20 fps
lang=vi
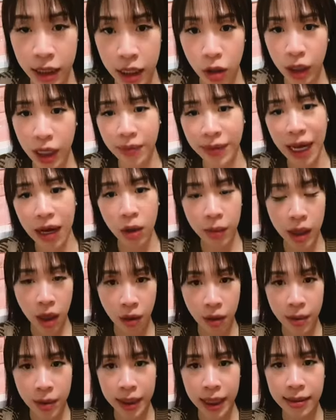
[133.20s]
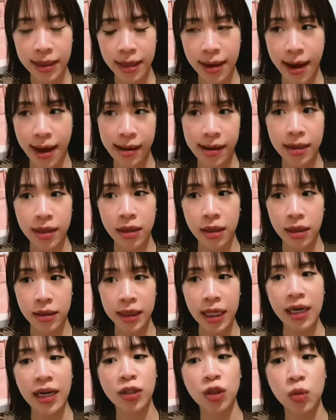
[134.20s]
bọn em tao là mình nói bọn tao rằng lái
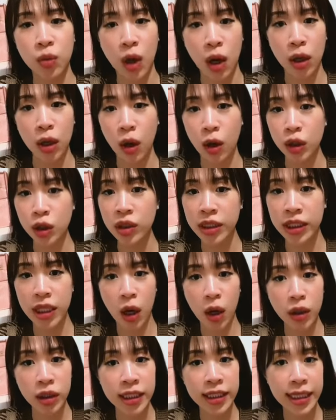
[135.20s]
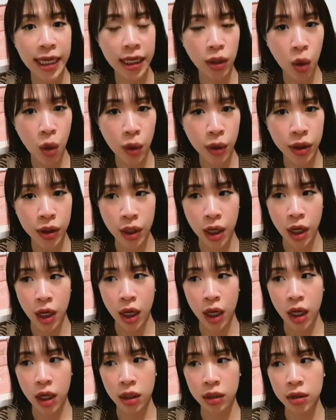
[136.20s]
chắc là chúng nó nói chuyện gì đó ở trên xe thôi
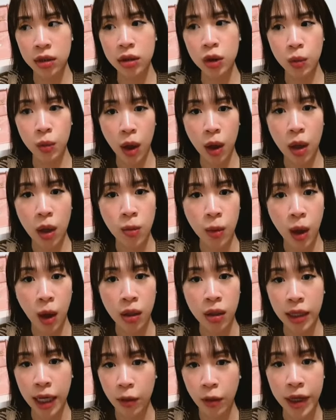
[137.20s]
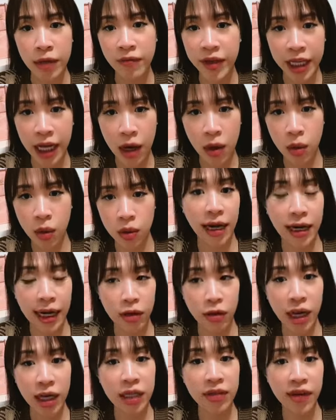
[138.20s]
à, chứ chúng nó không có ở lại qua đêm với nhau ngày
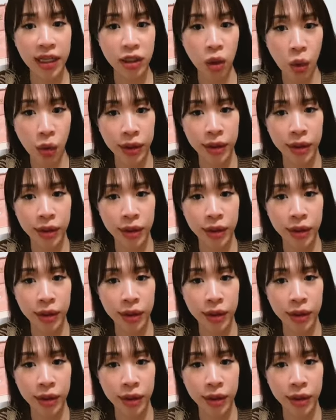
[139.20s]
nó đang đi về rồi